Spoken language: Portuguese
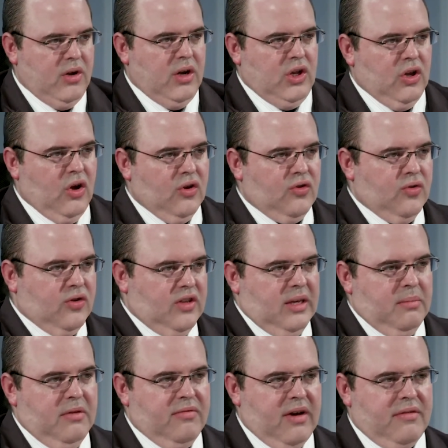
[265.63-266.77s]
Nosso
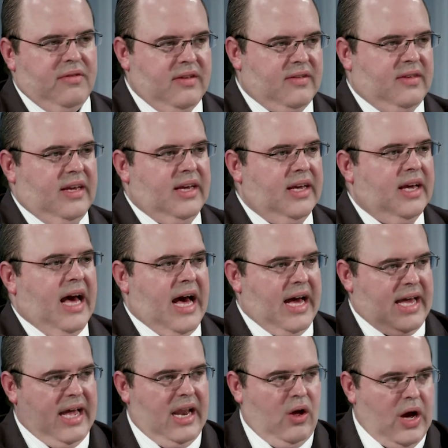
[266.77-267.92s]
time vai vencer
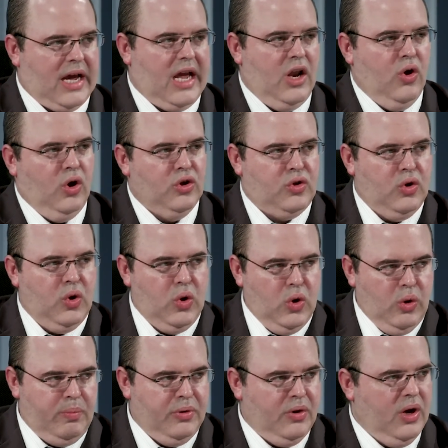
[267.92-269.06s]
aquela, aquele outro
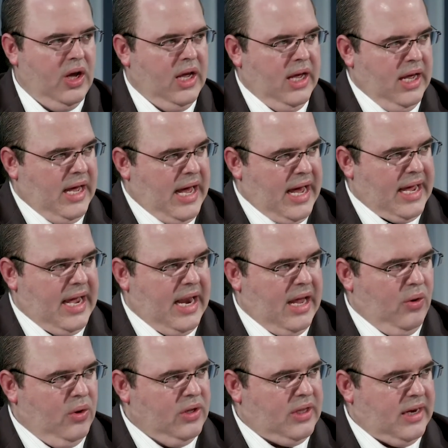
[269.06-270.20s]
grupo aquela
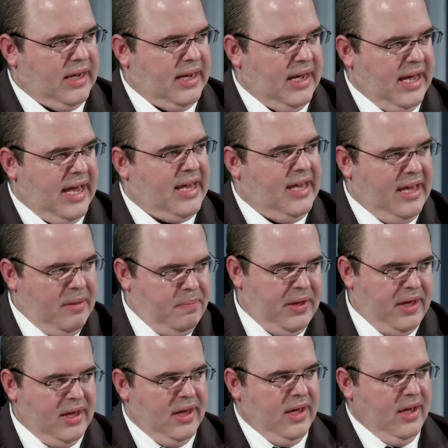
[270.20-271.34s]
outra equipe,